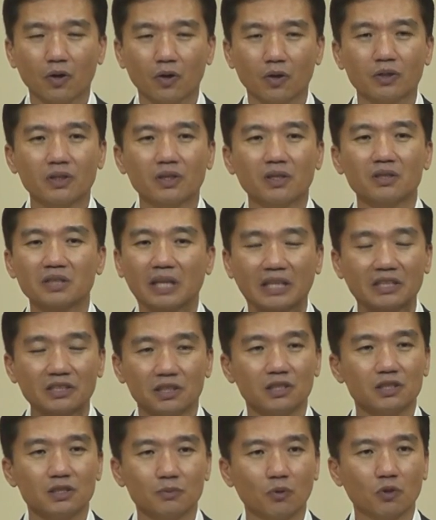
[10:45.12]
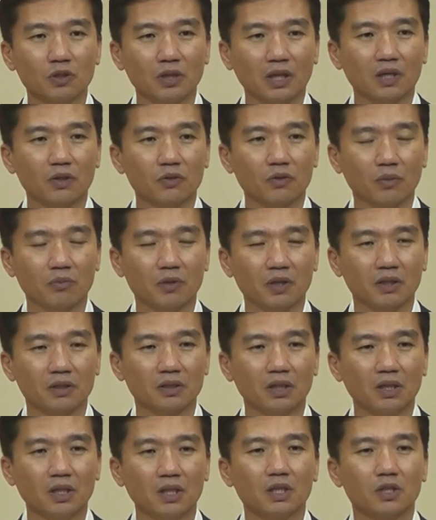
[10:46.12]
그걸 다스리지 못하게 되면
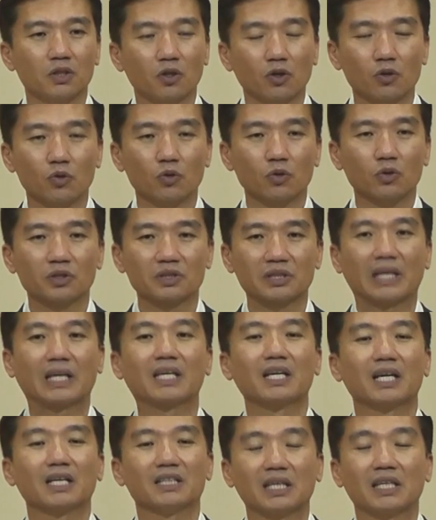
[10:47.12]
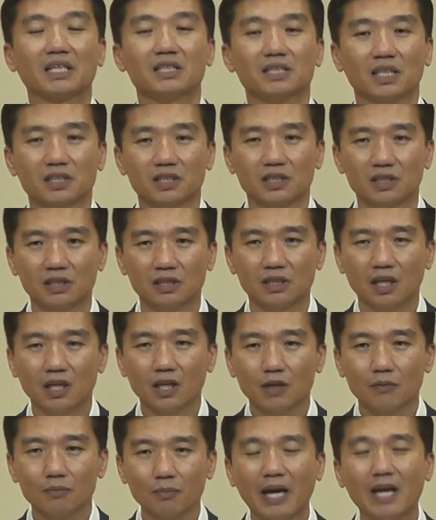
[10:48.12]
결국 자기가 자기 자신을
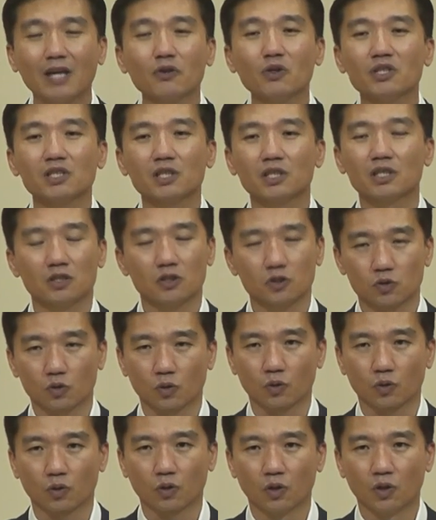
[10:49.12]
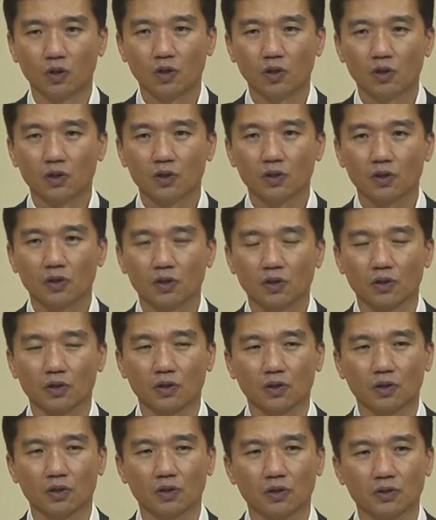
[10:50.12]
파괴시키는 쪽으로
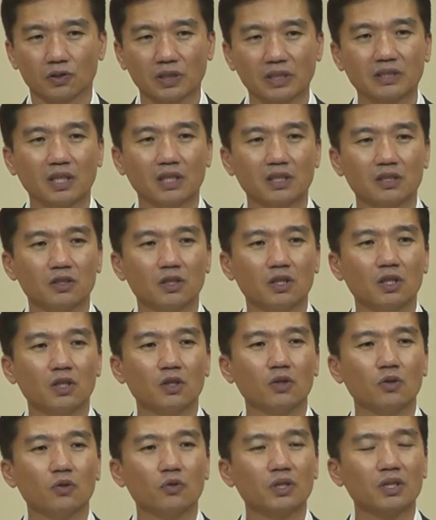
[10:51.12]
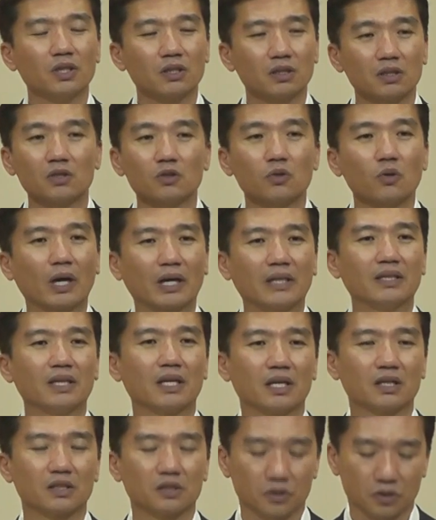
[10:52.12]
어, 사탄은 우리를 끌고
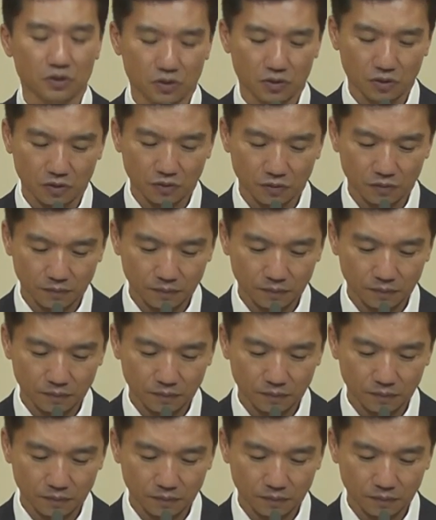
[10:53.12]
간다라는 것이죠.